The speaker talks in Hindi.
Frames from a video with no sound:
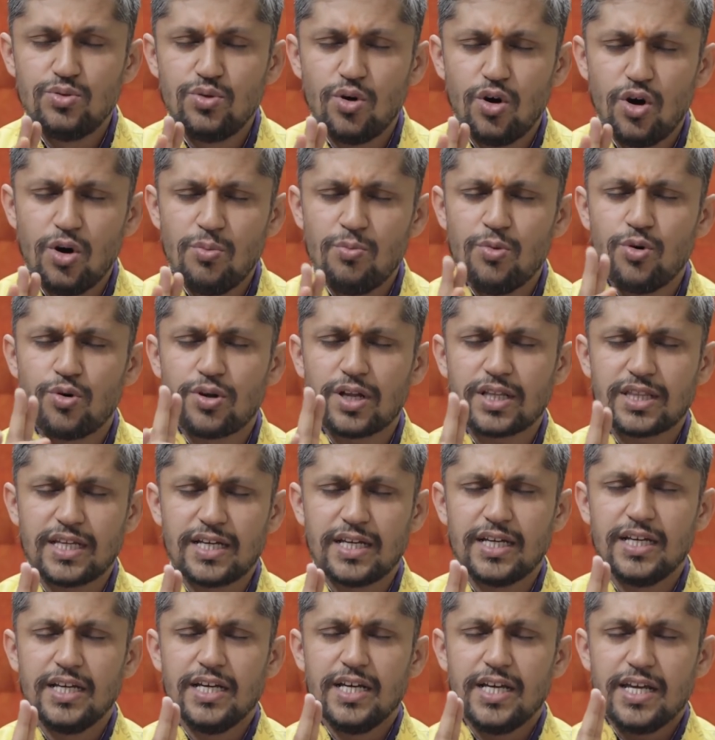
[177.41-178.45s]
दो मुहूर्त
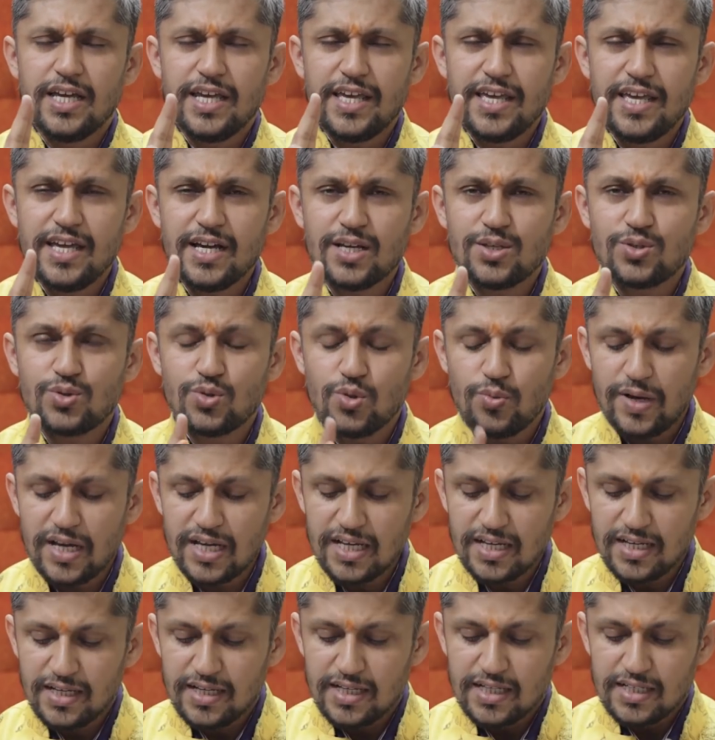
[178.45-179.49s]
है एक
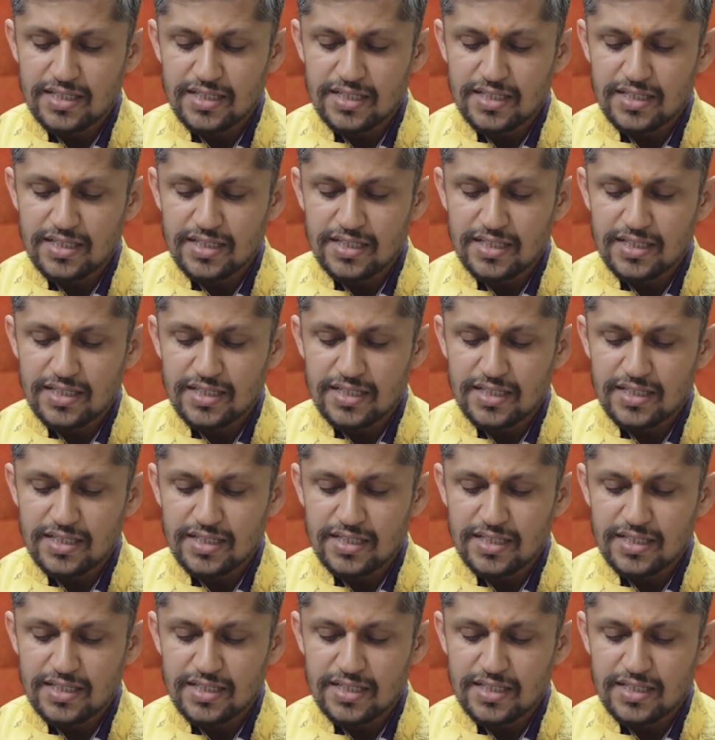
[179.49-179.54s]
सुबह